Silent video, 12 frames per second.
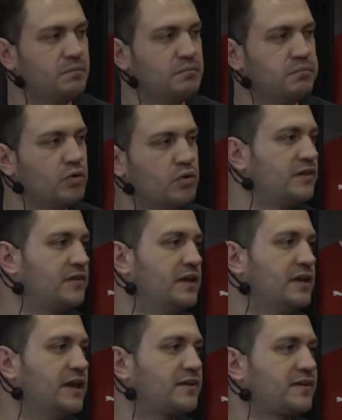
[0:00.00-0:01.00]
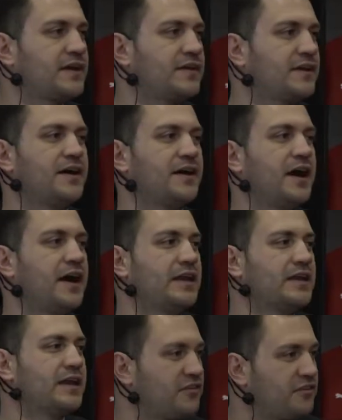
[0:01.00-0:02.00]
Bundesliga-Trainer da rein?
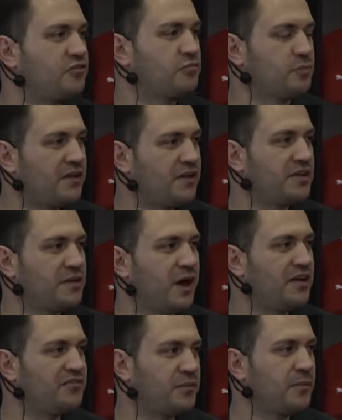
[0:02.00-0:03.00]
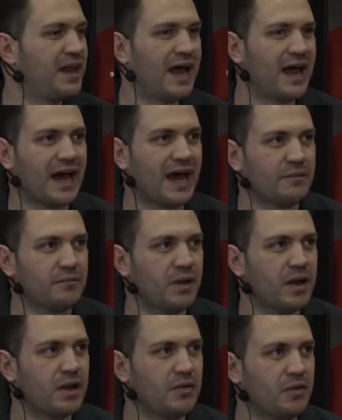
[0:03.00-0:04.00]
Ganz entspannt, weil man einfach mal an einem
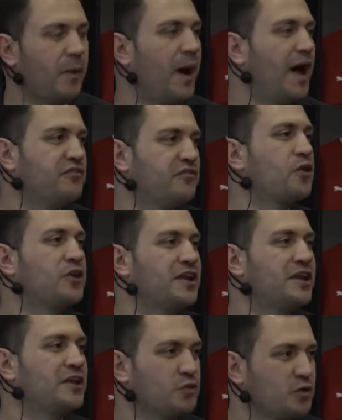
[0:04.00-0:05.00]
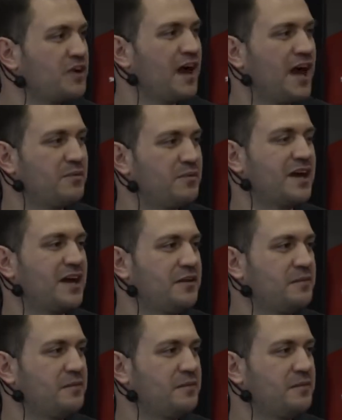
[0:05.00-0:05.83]
normalen Wochenende durchatmen kann?